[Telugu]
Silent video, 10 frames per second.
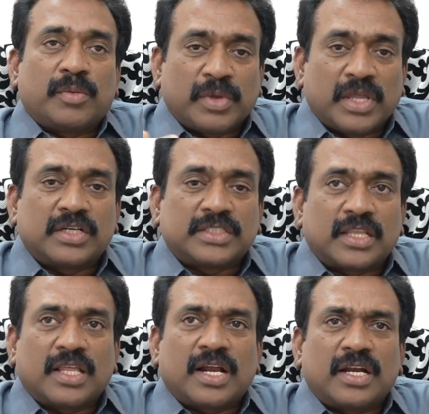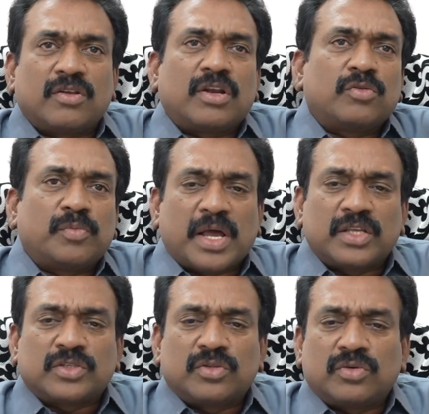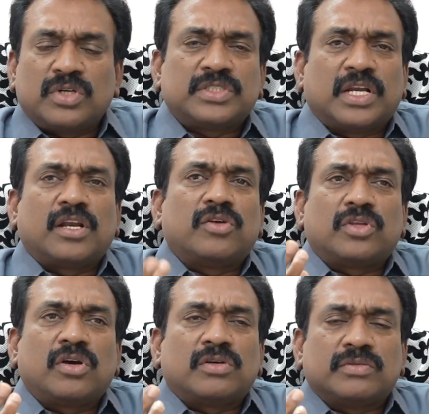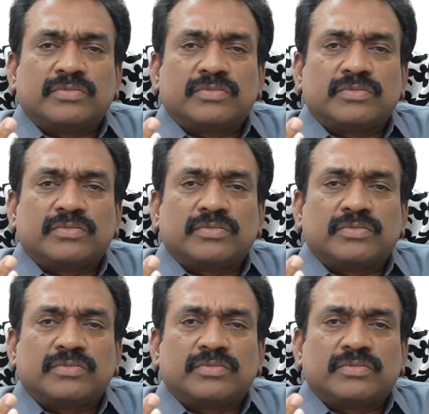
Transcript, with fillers: పేరెంట్స్ సరదాగా అంటారు నువ్వు బాగా చదువుకుంటే సెటిల్ అవుతావు